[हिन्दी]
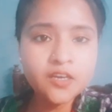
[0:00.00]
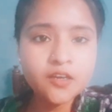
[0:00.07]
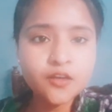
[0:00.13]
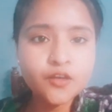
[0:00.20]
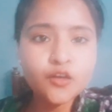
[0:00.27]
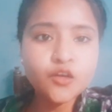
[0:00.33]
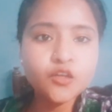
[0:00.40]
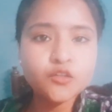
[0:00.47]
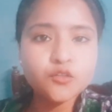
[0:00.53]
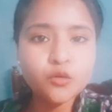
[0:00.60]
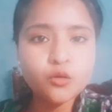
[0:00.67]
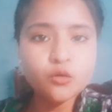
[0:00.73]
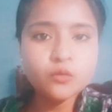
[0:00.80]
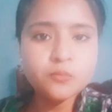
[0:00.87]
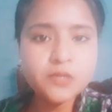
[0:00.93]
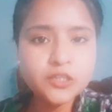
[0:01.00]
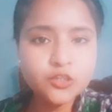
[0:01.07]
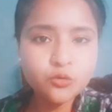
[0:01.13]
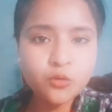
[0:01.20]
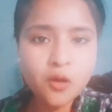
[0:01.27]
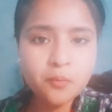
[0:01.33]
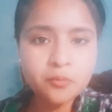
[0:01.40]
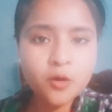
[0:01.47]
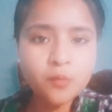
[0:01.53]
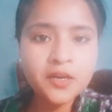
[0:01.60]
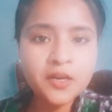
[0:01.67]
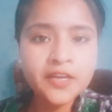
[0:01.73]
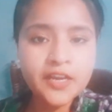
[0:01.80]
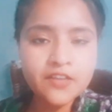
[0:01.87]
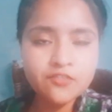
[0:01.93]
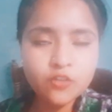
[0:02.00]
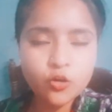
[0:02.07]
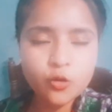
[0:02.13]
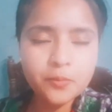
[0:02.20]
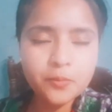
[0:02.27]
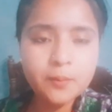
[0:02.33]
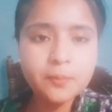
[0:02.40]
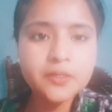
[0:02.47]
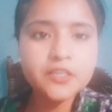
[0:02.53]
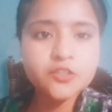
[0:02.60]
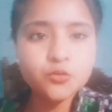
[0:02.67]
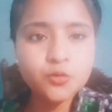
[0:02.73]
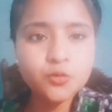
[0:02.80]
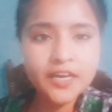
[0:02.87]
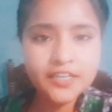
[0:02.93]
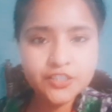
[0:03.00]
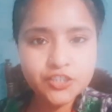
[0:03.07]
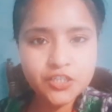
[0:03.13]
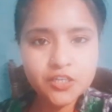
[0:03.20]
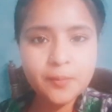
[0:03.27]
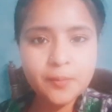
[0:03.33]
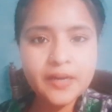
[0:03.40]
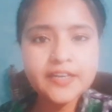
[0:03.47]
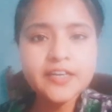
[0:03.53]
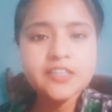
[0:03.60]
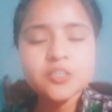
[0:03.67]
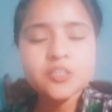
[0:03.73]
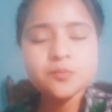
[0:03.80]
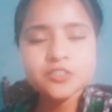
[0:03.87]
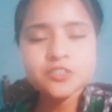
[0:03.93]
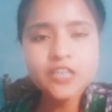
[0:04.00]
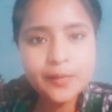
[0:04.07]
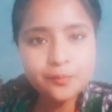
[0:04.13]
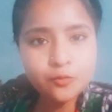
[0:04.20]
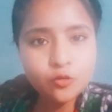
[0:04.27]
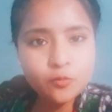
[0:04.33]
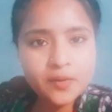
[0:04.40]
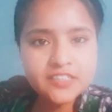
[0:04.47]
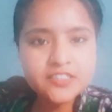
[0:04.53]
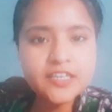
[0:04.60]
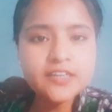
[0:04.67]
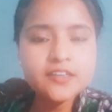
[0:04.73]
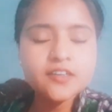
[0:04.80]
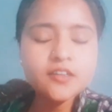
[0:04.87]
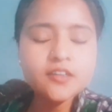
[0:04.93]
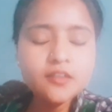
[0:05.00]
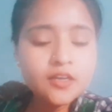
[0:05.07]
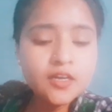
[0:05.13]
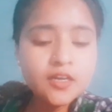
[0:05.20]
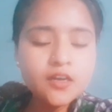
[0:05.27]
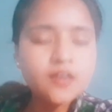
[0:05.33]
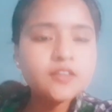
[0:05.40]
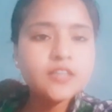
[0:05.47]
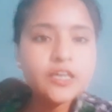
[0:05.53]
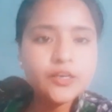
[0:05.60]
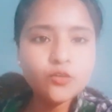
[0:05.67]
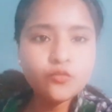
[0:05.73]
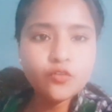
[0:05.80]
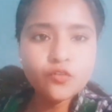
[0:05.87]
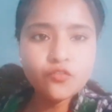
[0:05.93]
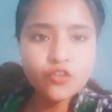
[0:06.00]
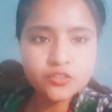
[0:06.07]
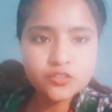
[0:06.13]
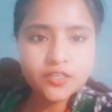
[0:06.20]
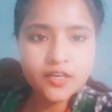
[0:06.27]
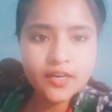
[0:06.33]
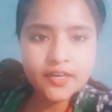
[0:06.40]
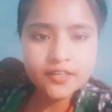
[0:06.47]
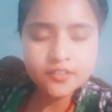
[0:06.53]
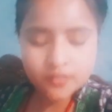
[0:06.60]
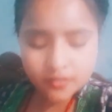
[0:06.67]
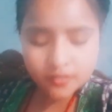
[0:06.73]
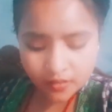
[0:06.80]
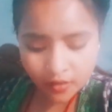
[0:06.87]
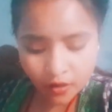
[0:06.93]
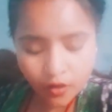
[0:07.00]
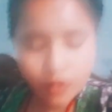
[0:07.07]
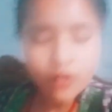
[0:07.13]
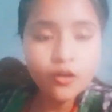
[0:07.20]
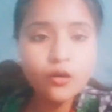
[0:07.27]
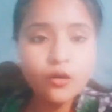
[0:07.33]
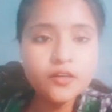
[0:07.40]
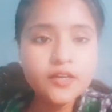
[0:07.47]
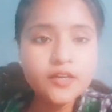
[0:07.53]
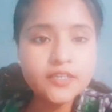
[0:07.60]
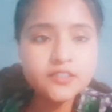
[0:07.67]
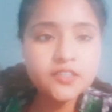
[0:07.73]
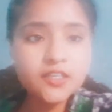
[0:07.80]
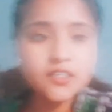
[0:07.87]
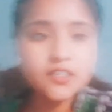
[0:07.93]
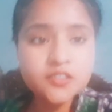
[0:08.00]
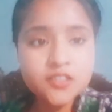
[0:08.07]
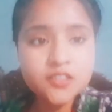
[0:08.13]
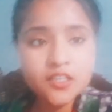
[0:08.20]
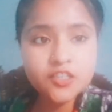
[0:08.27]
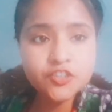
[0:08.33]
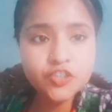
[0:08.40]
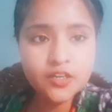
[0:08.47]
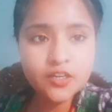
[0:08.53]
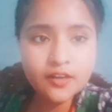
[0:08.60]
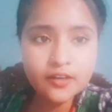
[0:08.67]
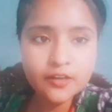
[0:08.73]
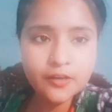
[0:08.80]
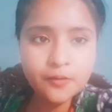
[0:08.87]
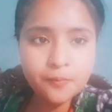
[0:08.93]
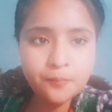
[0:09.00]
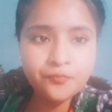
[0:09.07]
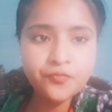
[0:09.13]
में तो मिलती हूँ आपको अपने नए ब्लॉग में प्लीज़ डू लाइक शेयर कमेंट एंड सब्सक्राइब टू माई चैनल थैंक यू फॉर वॉचिंग गाइज़ और गाइज़ ज़्यादा से ज़्यादा शेयर करना